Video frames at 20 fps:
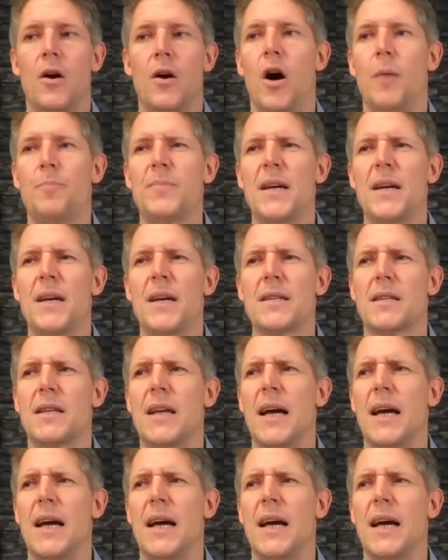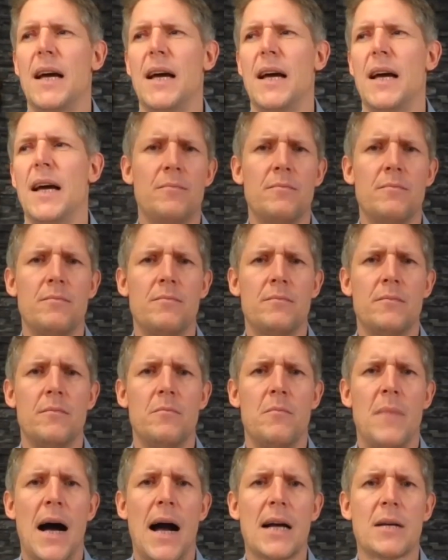Ob das gleich den
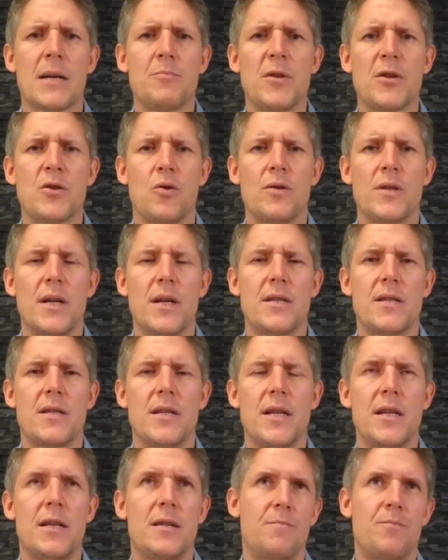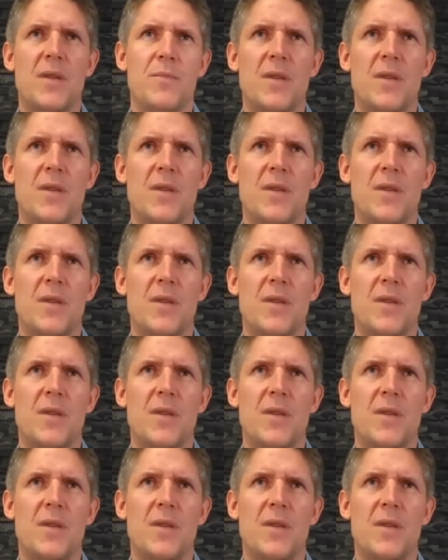gesamten Markt mit runterzieht,